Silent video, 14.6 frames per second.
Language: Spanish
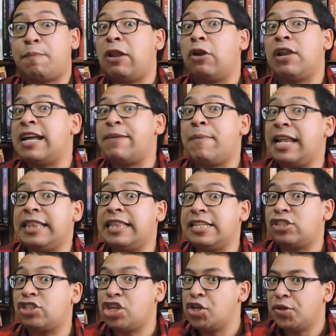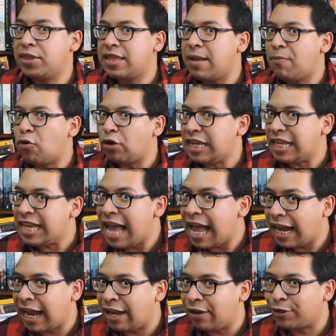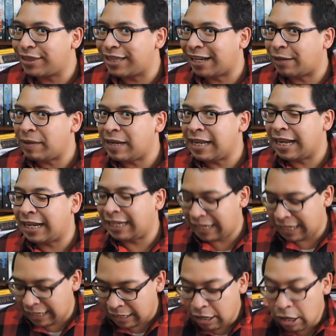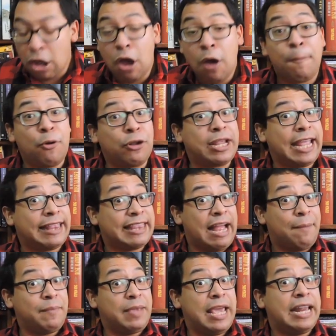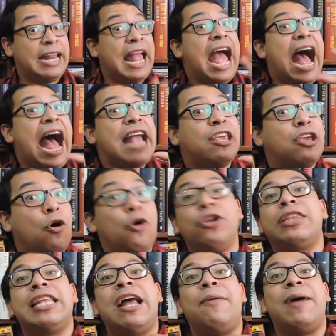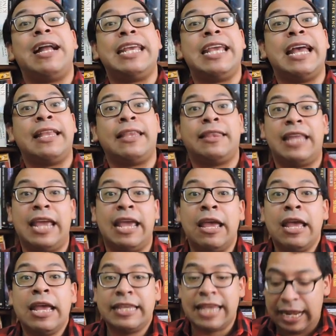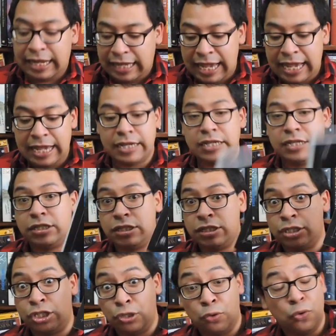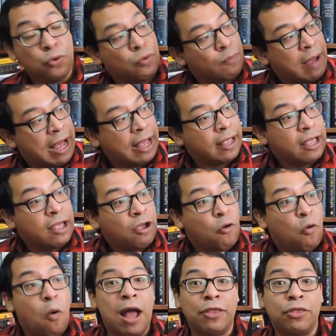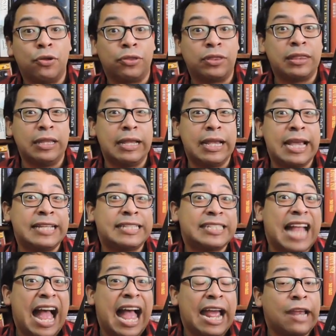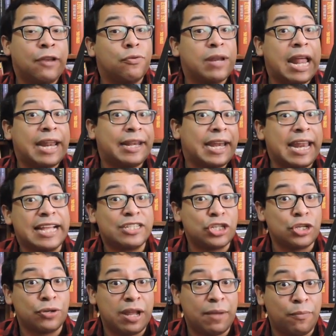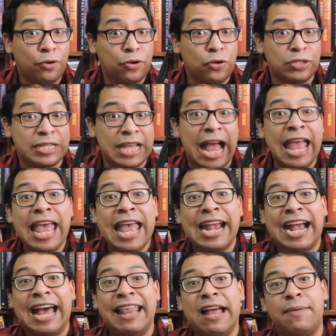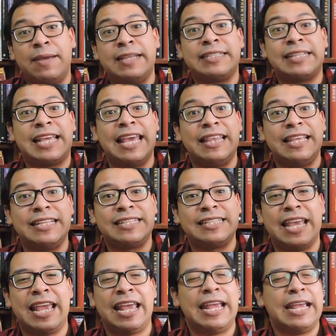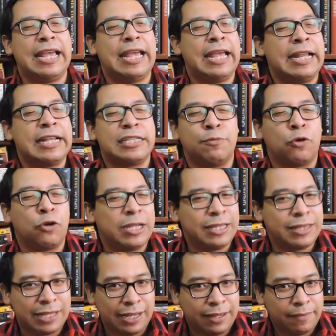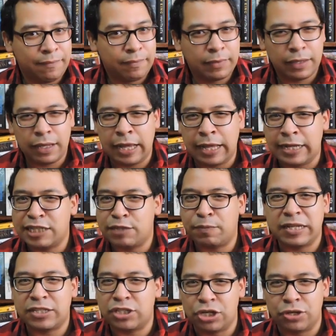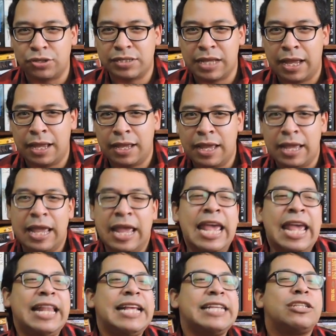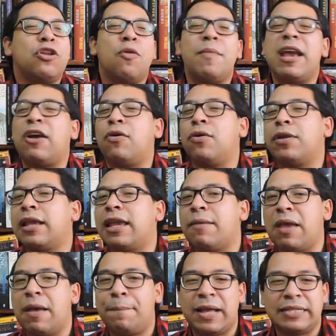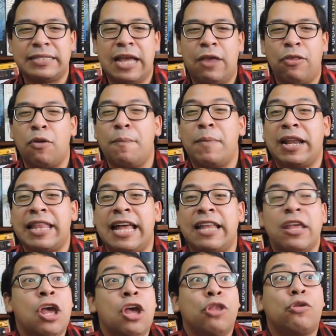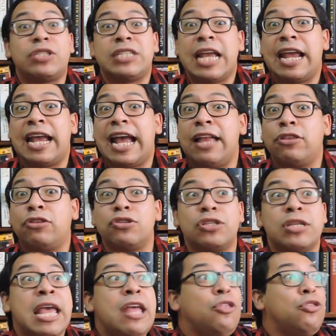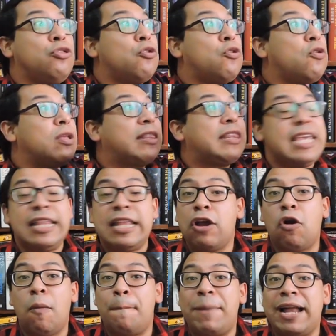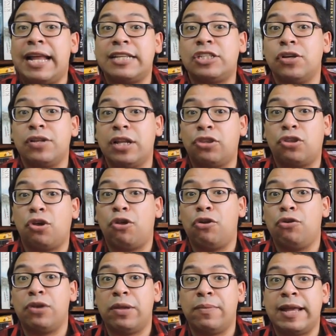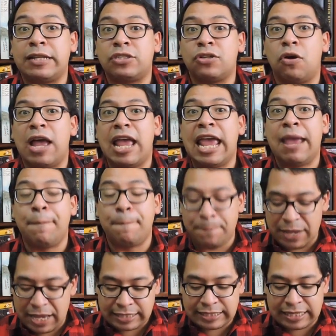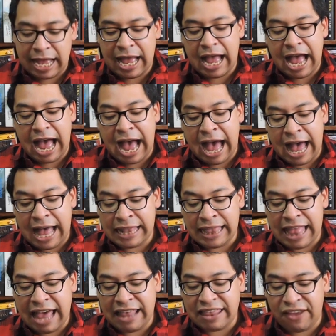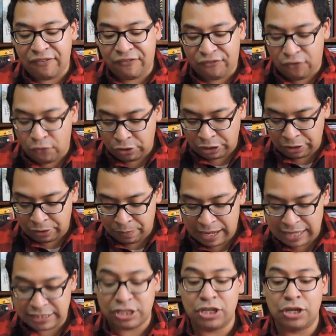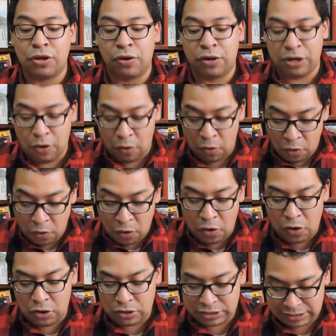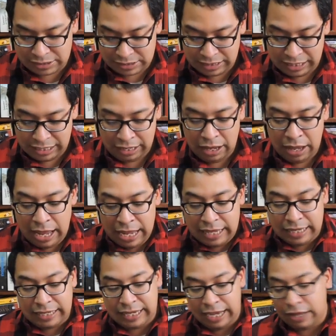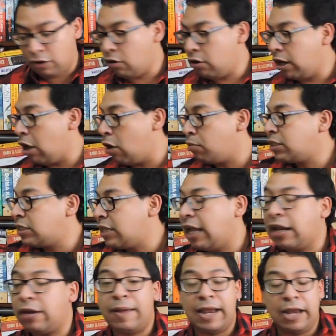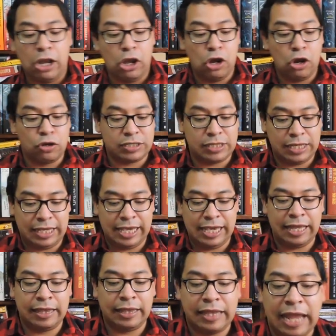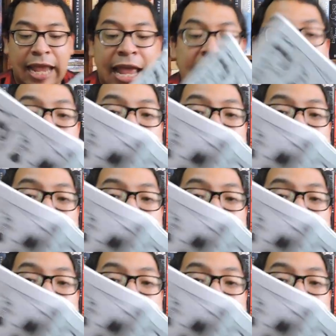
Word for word: Pero la maldición demoníaca no termina aquí, porque también hay otra variante, ya que Yuma, cuando está en una relación amorosa, cada vez que dice, eres bonita, eres preciosa, Eres lo mejor que me ha pasado. En verdad, tus encantos no tienen comparación en todo el universo. Empieza a la deformación. Oh, sí. Y quiero que observen lo siguiente.